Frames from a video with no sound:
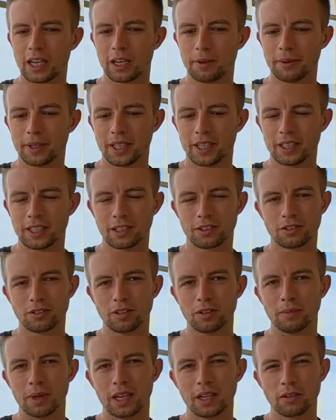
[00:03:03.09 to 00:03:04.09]
Aber dazu
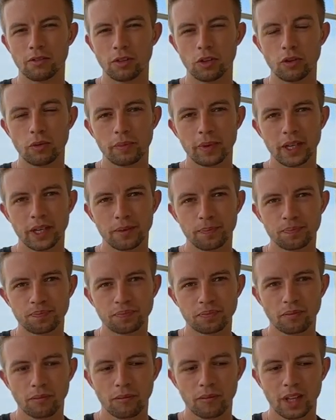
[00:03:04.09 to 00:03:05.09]
in einem anderen Video mehr.
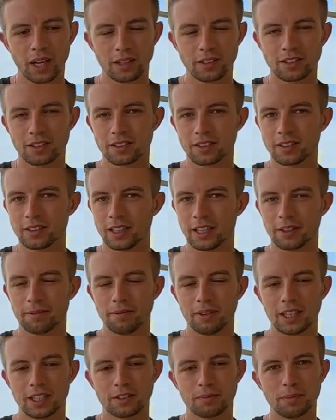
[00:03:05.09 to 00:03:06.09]
Ansonsten
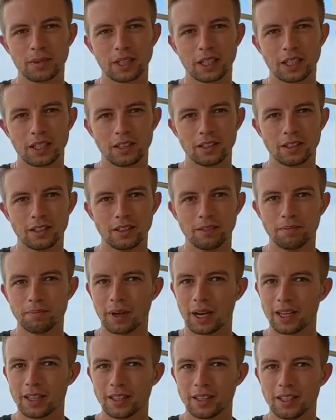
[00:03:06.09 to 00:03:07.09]
ja, lasst mir gerne ein
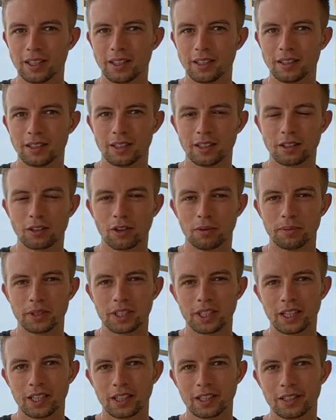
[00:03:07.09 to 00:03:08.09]
paar Ideen in den
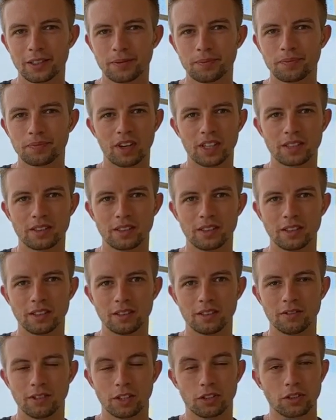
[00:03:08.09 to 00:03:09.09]
Kommentare, was,
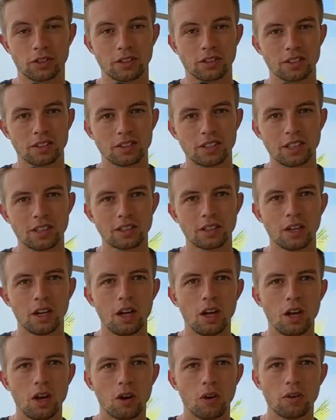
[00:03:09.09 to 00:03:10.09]
ihr, was euch interessiert.
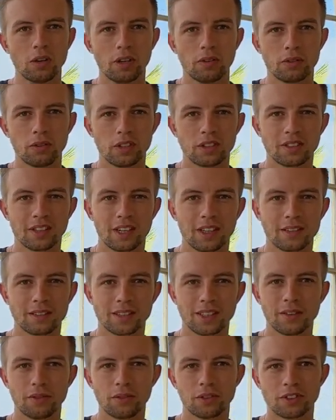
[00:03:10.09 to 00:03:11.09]
Und dann würde ich sagen,
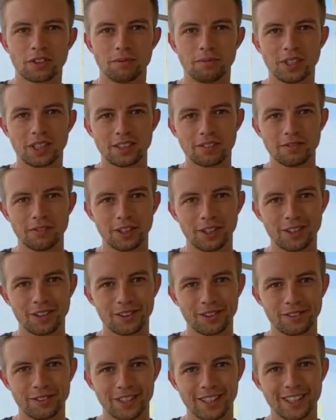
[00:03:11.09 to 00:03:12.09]
sehen wir uns im nächsten
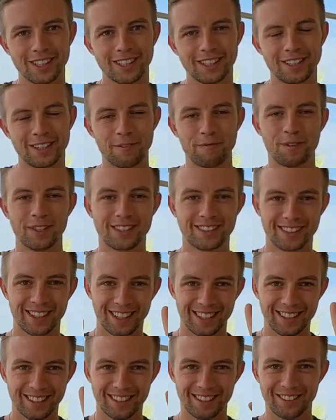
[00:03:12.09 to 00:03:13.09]
Video wieder. Bis
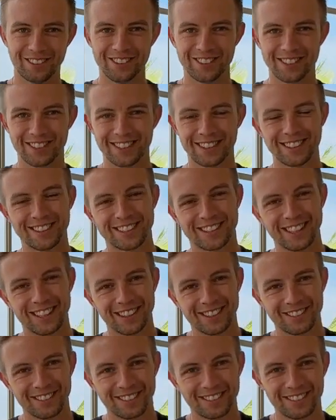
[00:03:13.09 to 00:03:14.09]
dann und
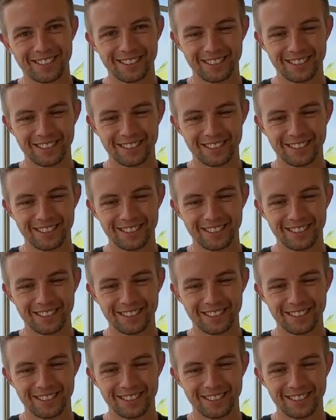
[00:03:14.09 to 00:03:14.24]
ciao.